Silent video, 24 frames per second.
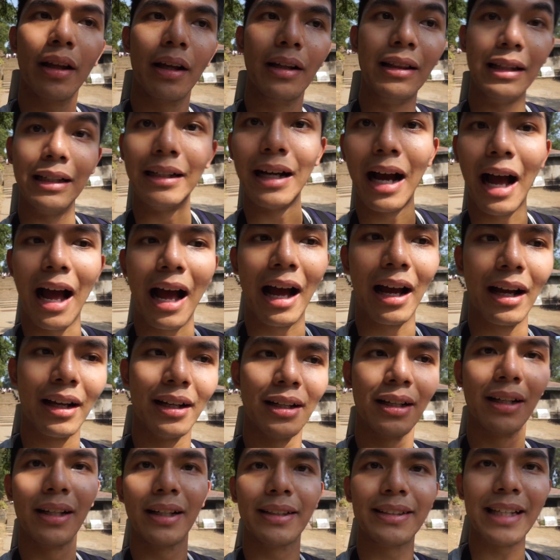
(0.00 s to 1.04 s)
เรือ
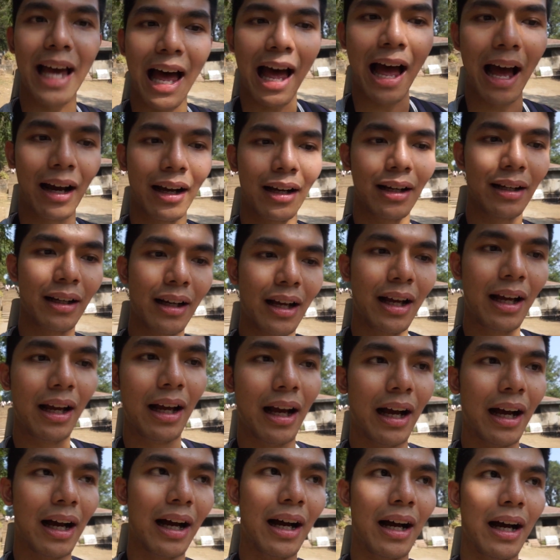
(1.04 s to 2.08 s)
จาก
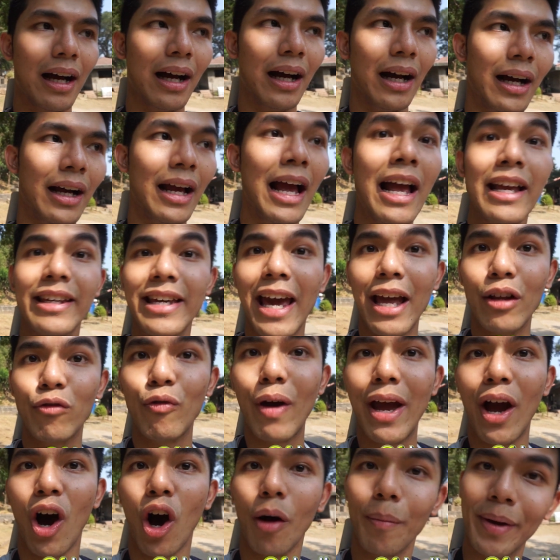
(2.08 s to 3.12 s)
เกตเ
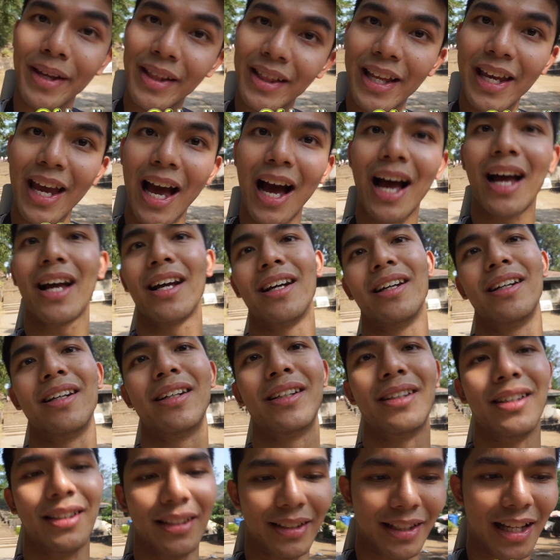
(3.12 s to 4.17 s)
Gateway of India
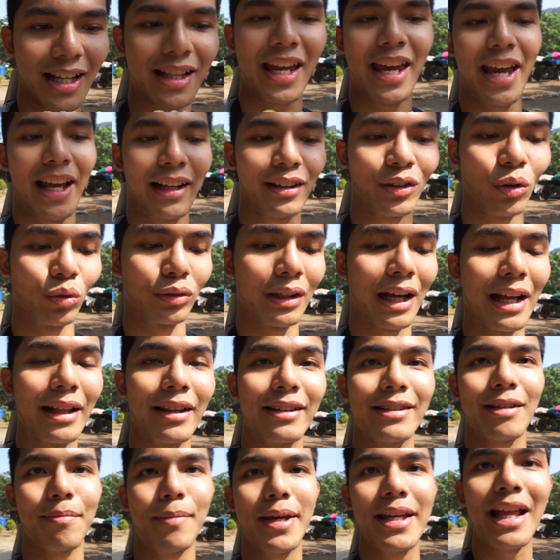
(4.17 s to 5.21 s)
นั่นเองตรงนั้น
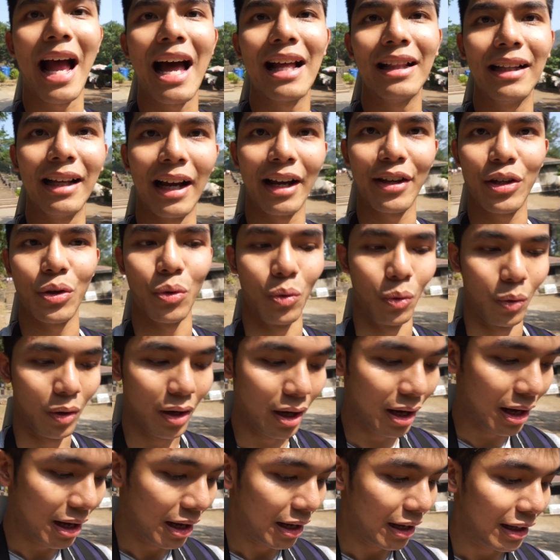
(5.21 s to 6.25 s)
จะมีท่าเรืออยู่
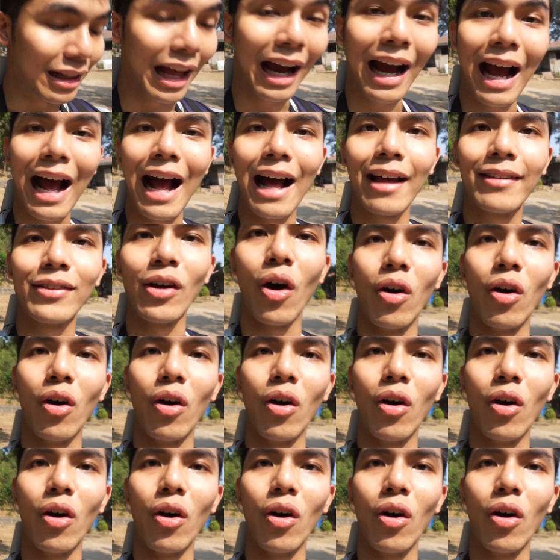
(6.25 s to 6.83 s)
ราคา